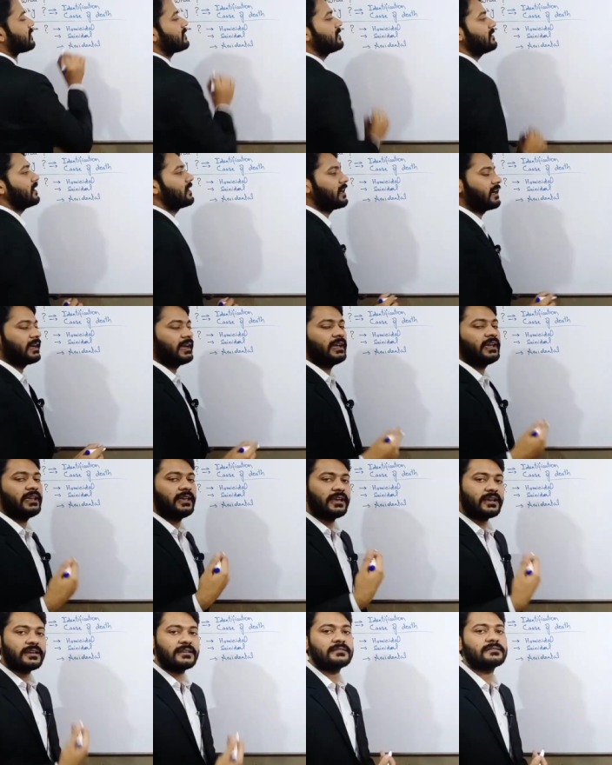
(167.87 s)
कर दिया है
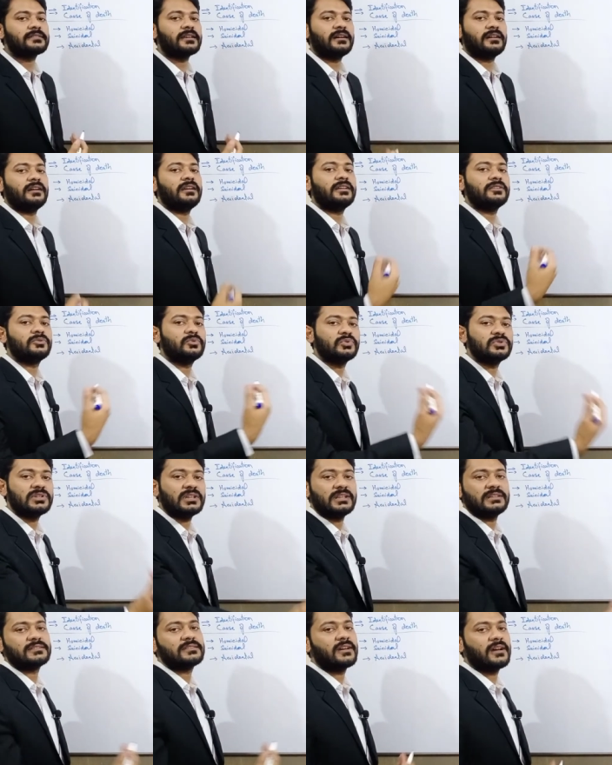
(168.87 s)
एक इंसान ने
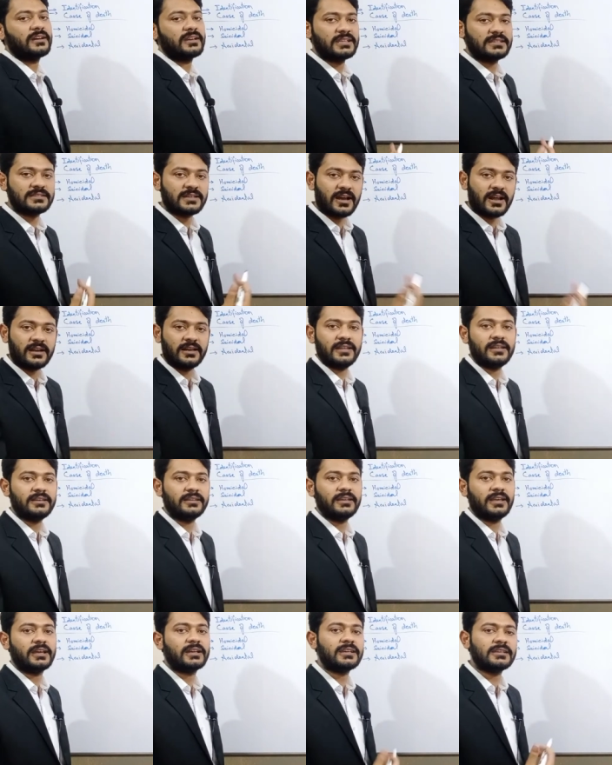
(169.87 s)
दूसरे इंसान की जान ले
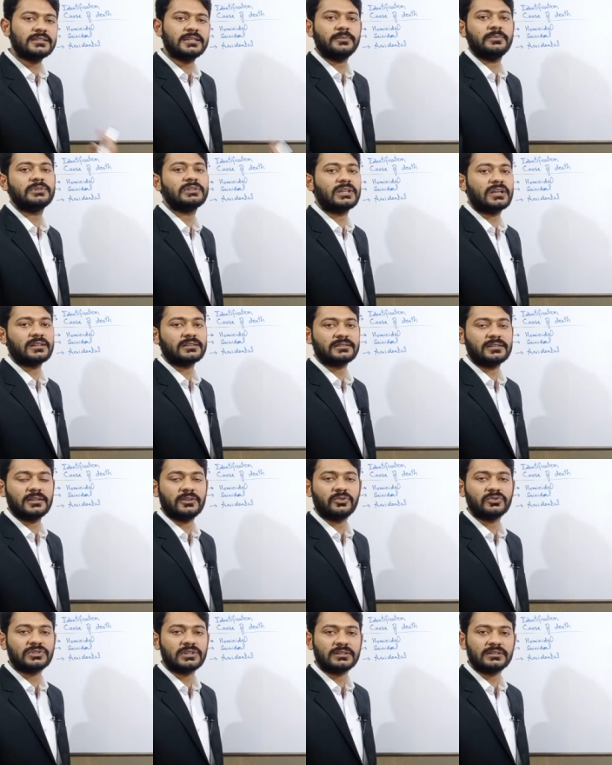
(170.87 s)
ली है किसी भी तरह से
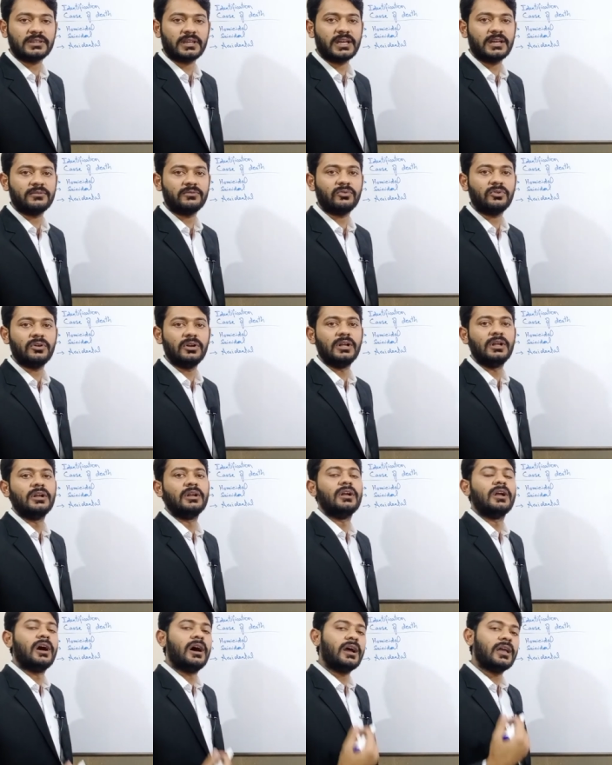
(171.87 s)
हो सकता है वो
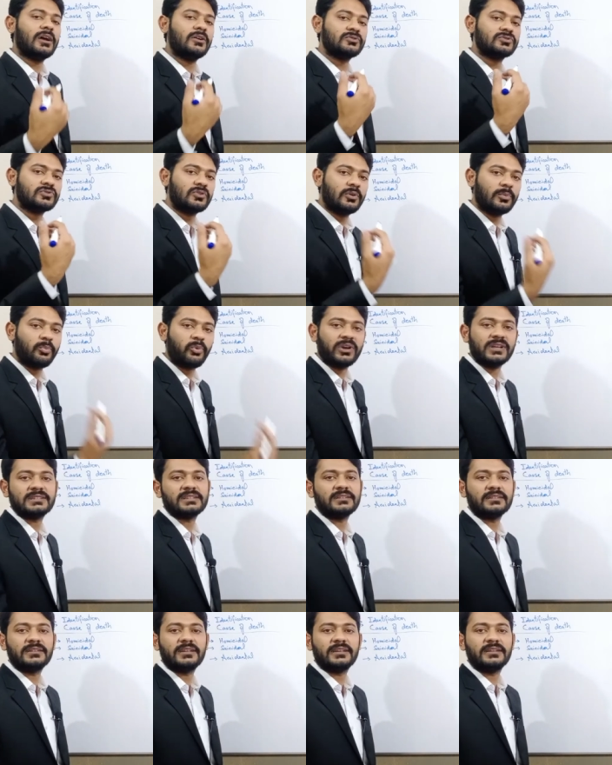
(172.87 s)
आया उसको
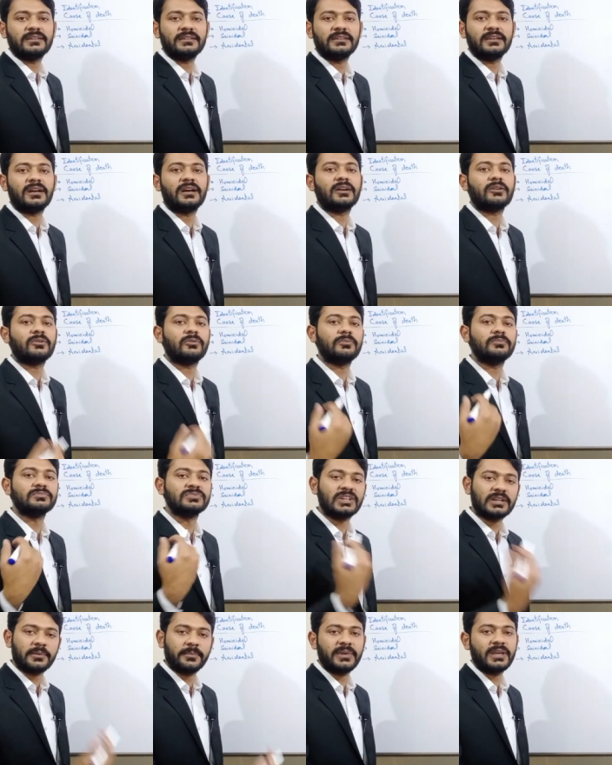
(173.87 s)
पॉइजन दे दिया को
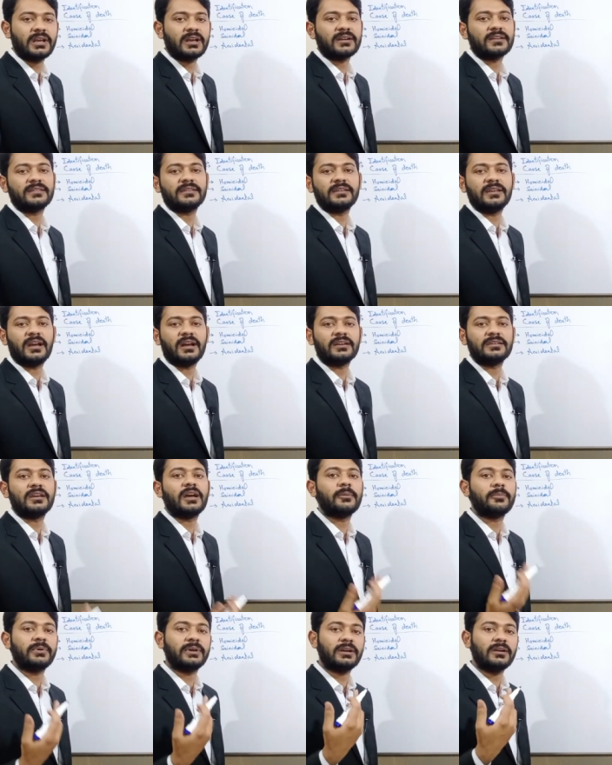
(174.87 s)
जख्मी कर दिया
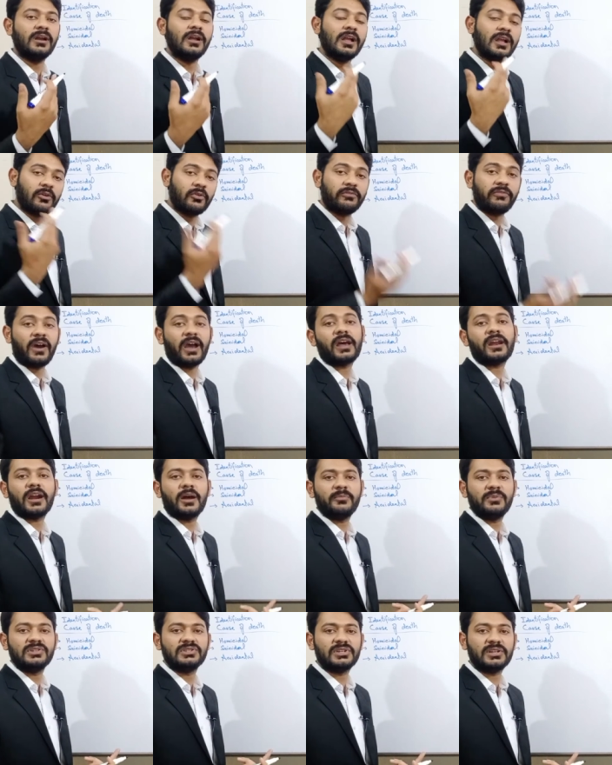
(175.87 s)
या फिर को फायर
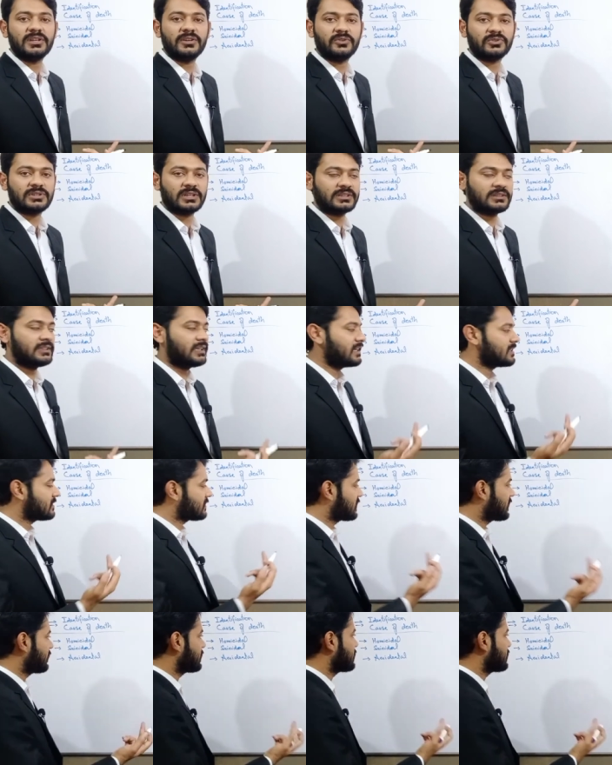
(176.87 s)
आर्म इंजरी हो सकती है जिसकी